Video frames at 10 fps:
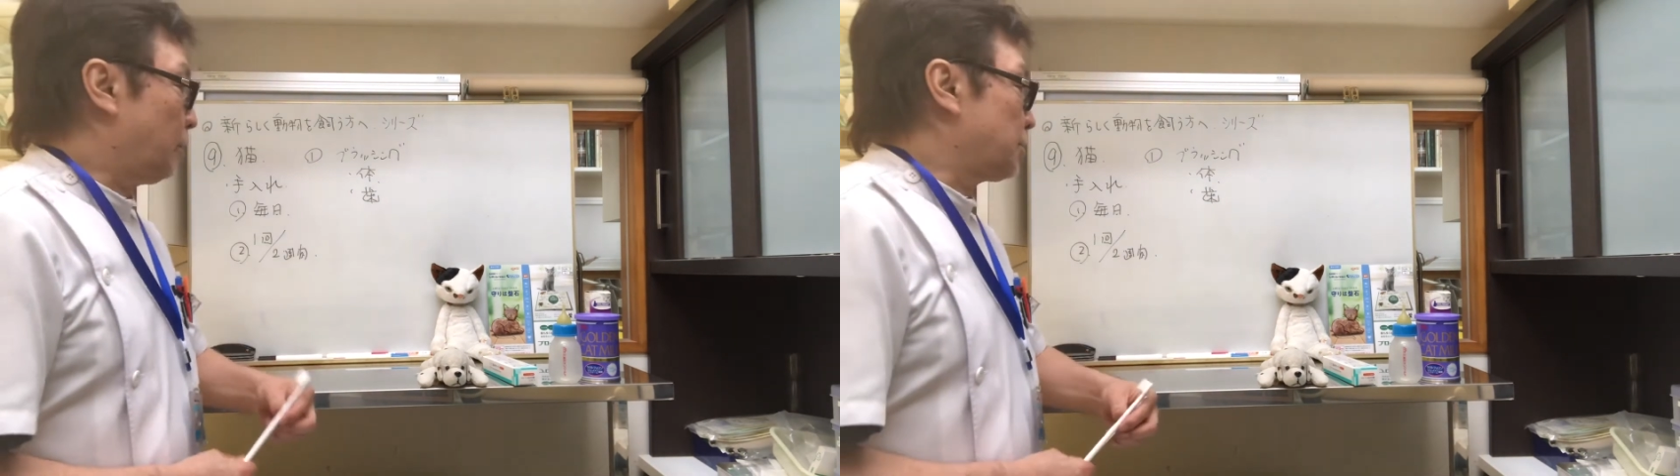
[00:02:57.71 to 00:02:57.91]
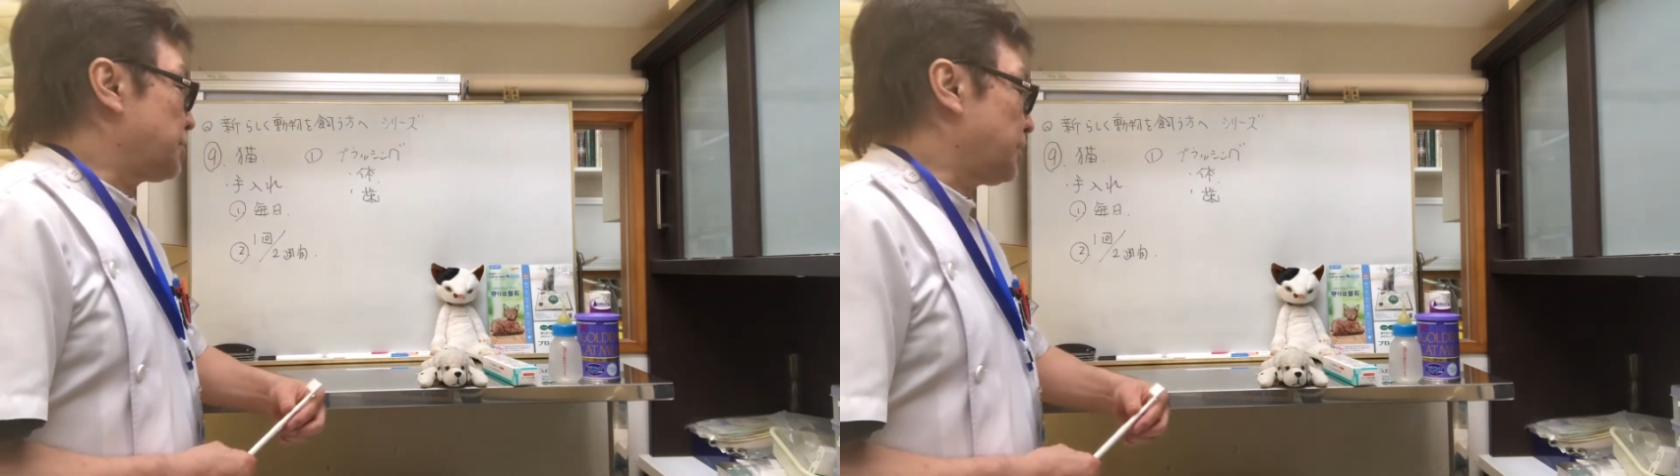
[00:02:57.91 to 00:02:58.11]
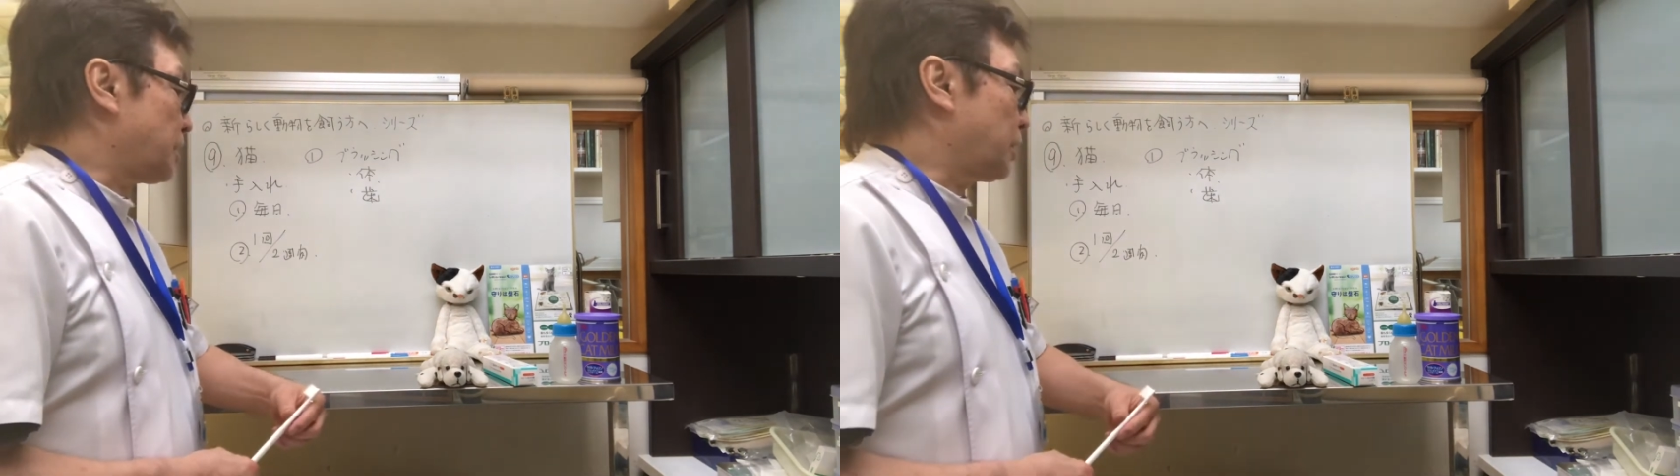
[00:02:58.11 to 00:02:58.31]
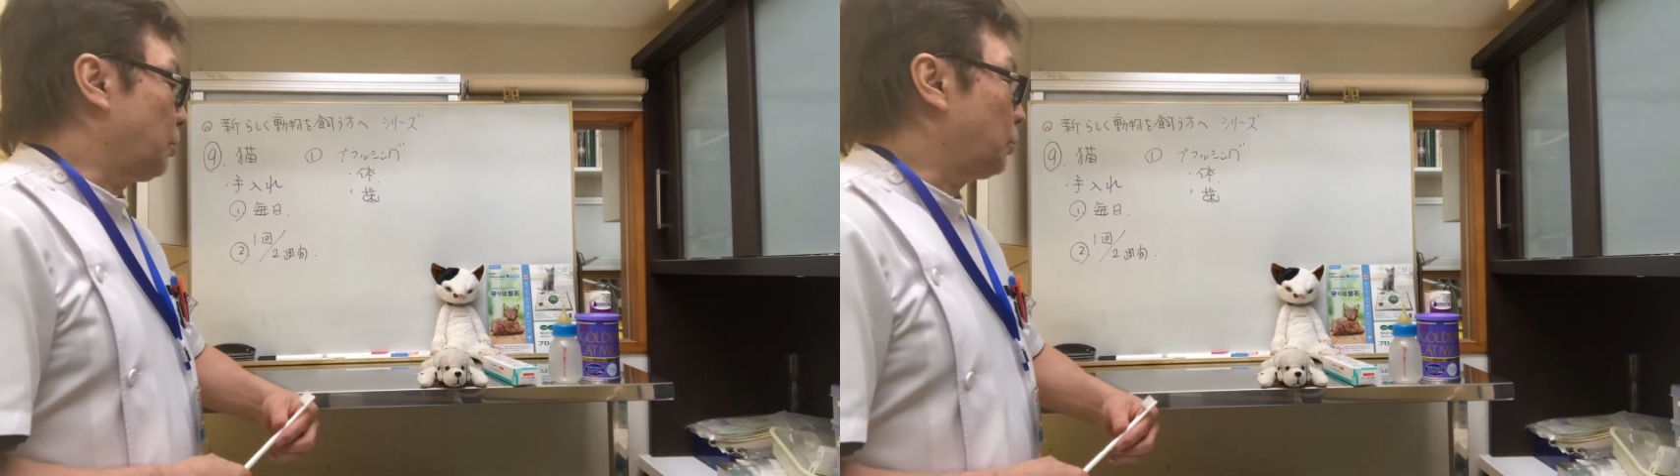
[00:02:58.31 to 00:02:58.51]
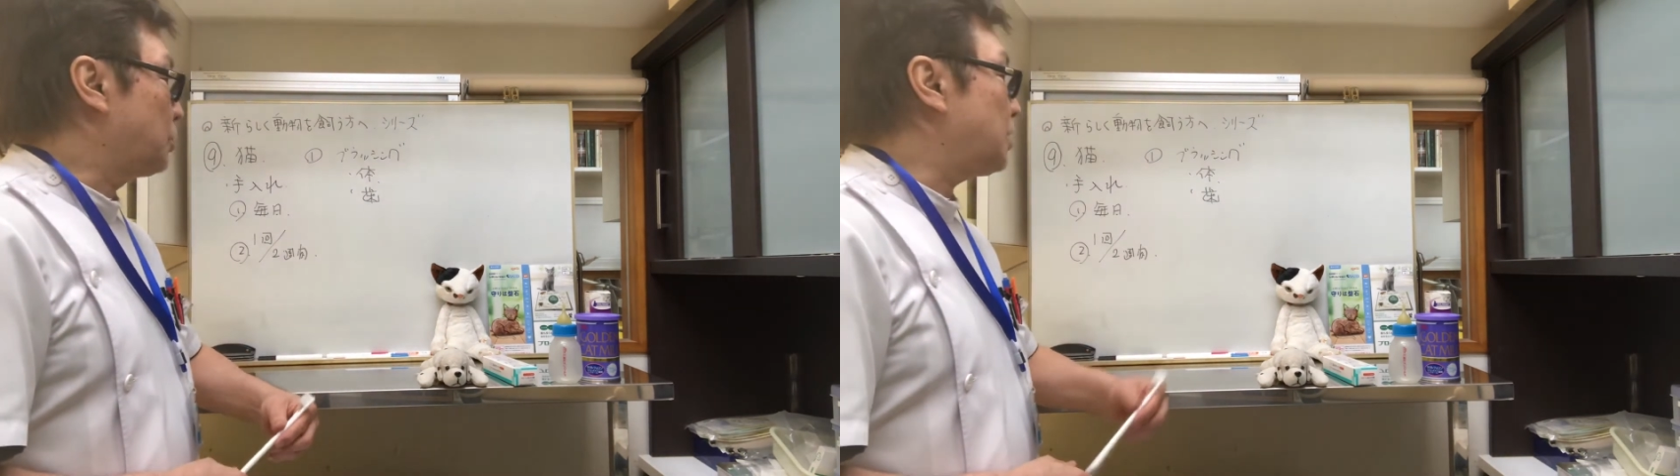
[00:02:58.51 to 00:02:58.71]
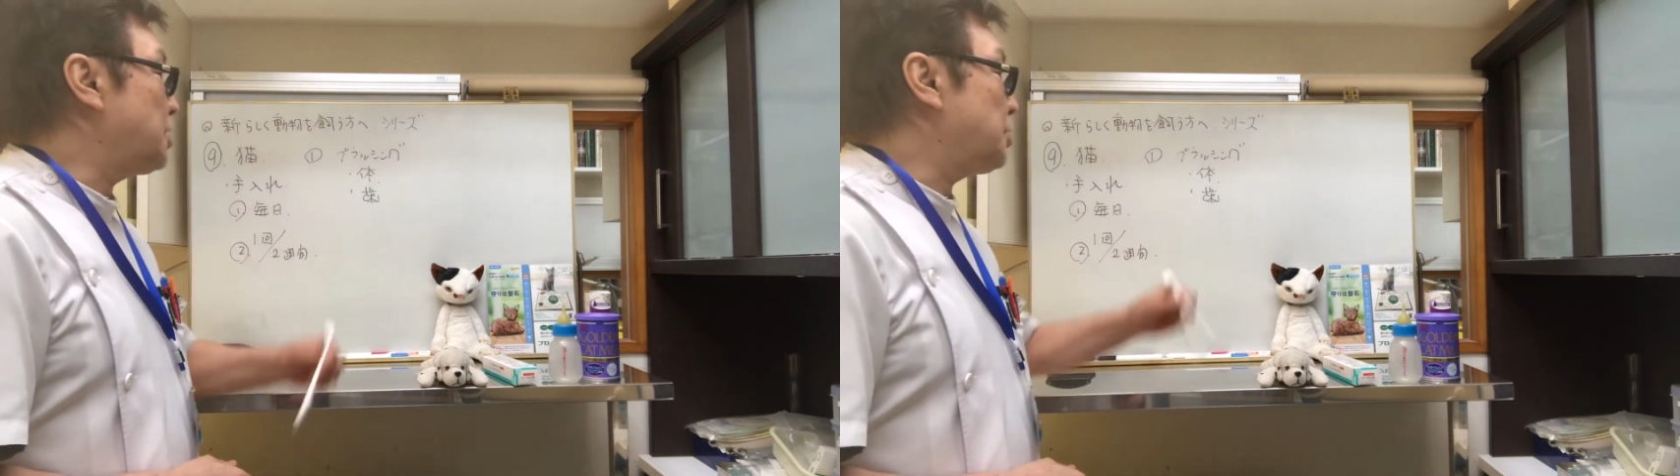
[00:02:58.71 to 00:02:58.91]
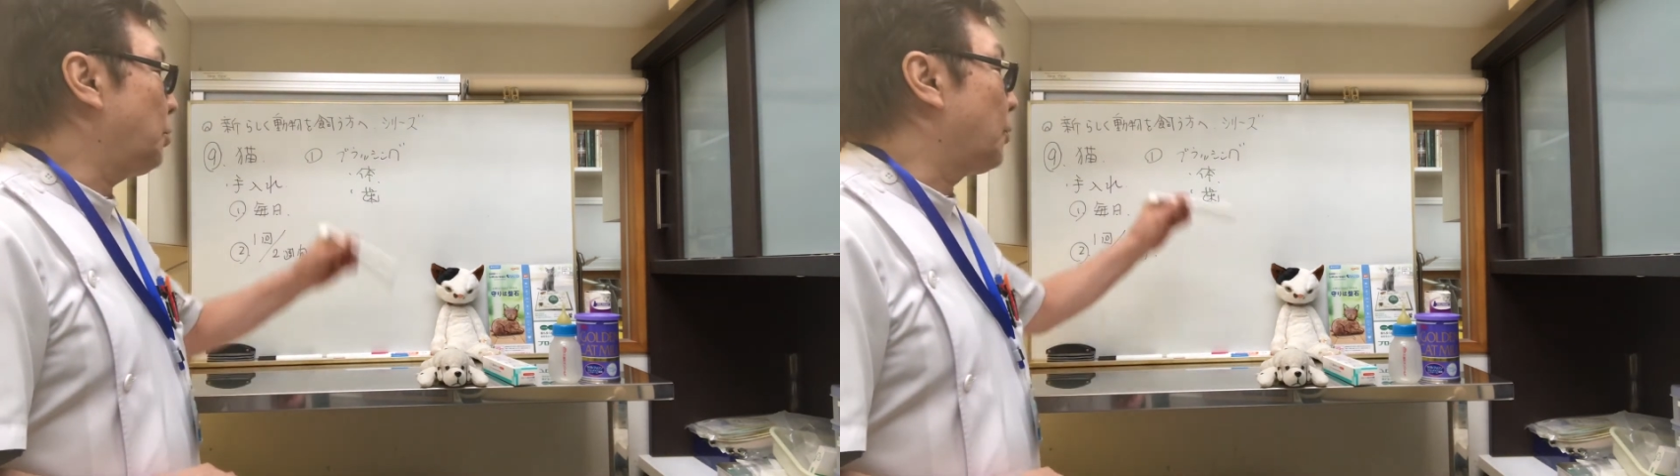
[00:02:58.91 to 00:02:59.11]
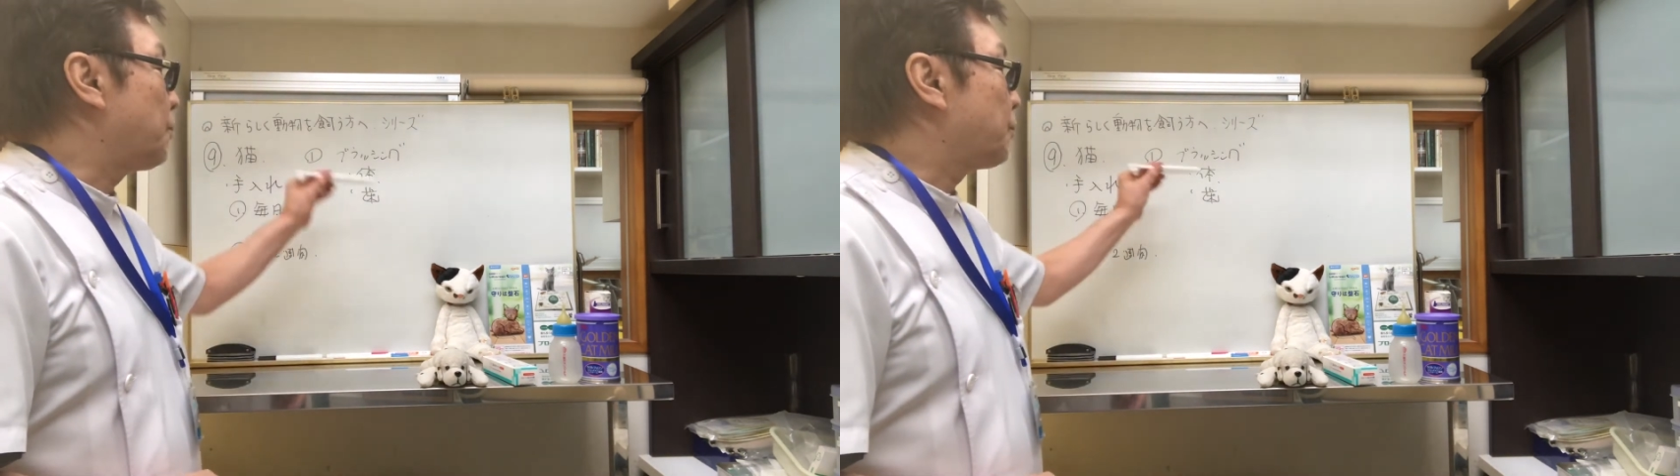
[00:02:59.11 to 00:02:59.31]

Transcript: ほしいんですけどどちらにしても